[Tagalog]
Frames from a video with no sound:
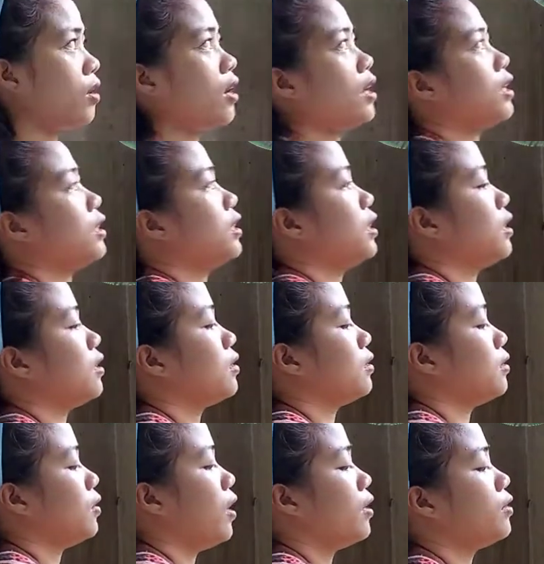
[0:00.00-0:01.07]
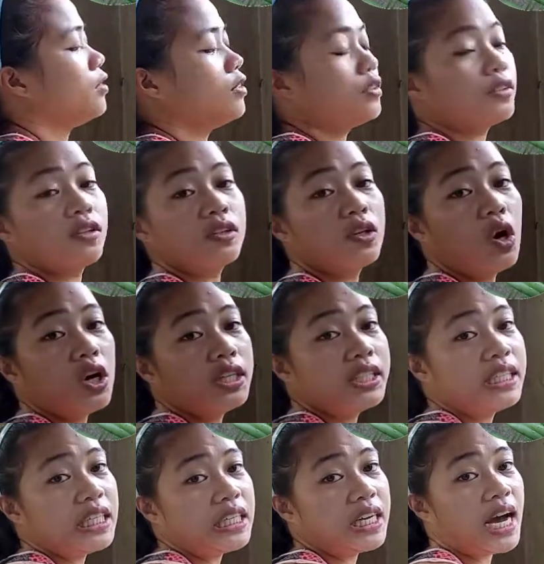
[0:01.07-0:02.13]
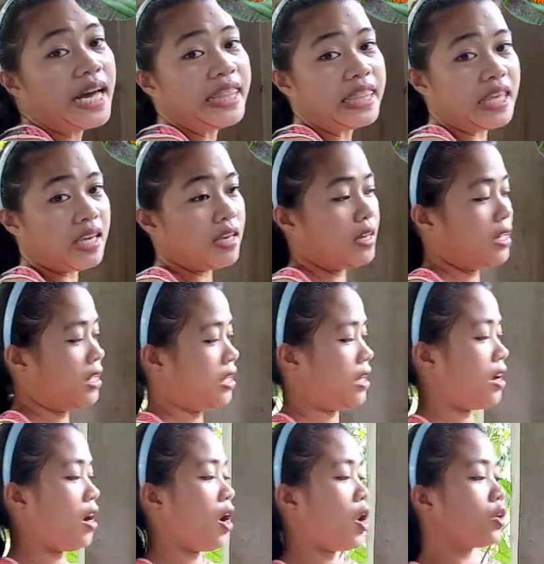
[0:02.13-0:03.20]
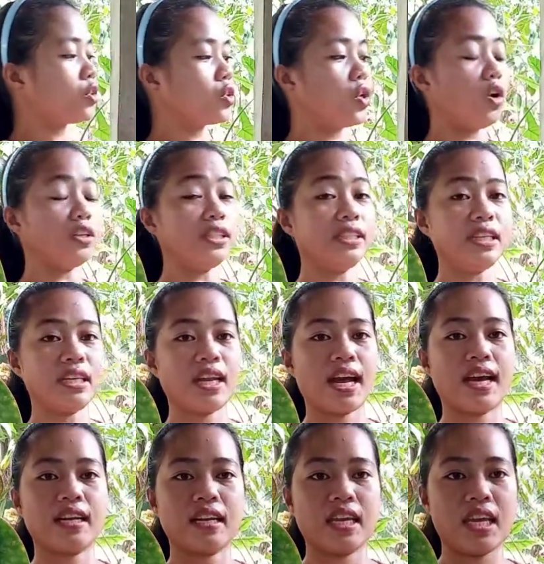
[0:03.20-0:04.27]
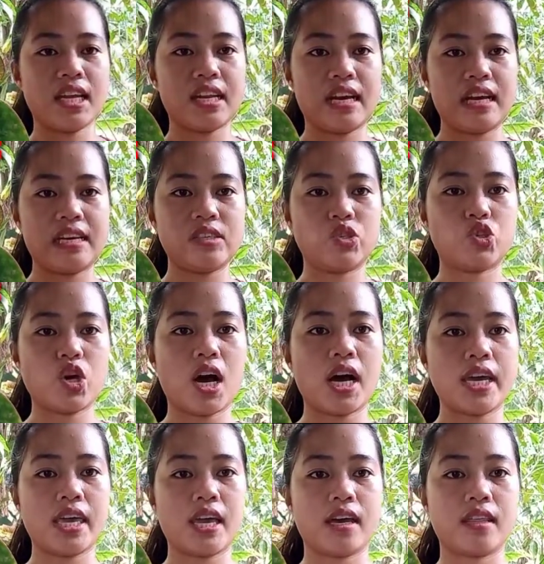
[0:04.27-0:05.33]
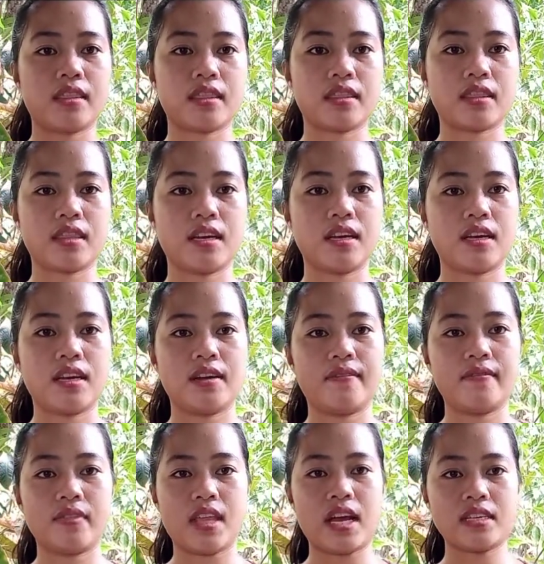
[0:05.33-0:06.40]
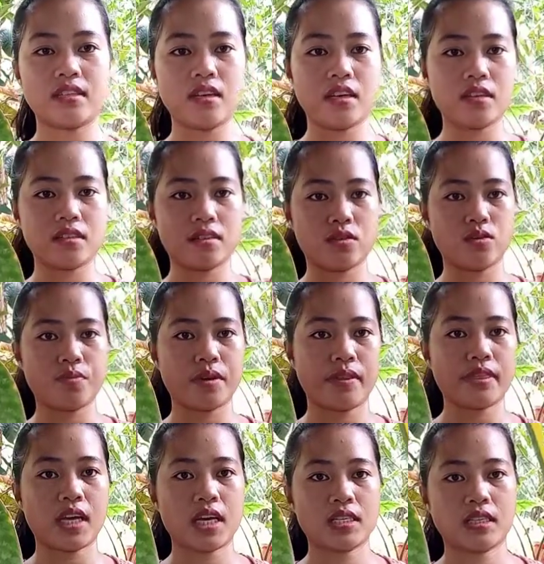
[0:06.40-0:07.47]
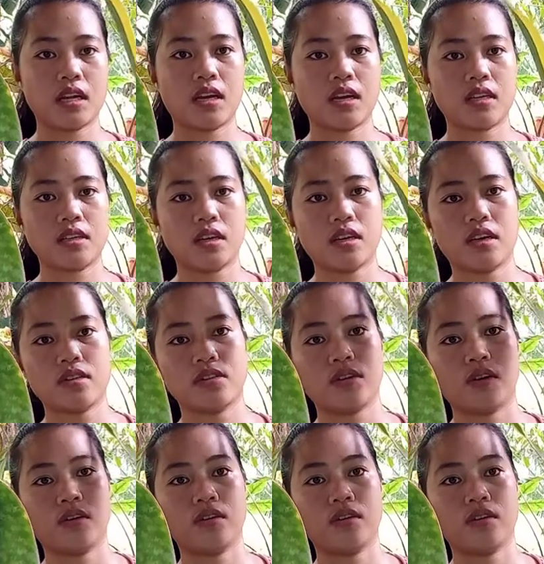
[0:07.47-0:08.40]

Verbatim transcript: ang aking ano, golden honey. Golden honey na giant. As in, sobrang taas talaga niya, guys.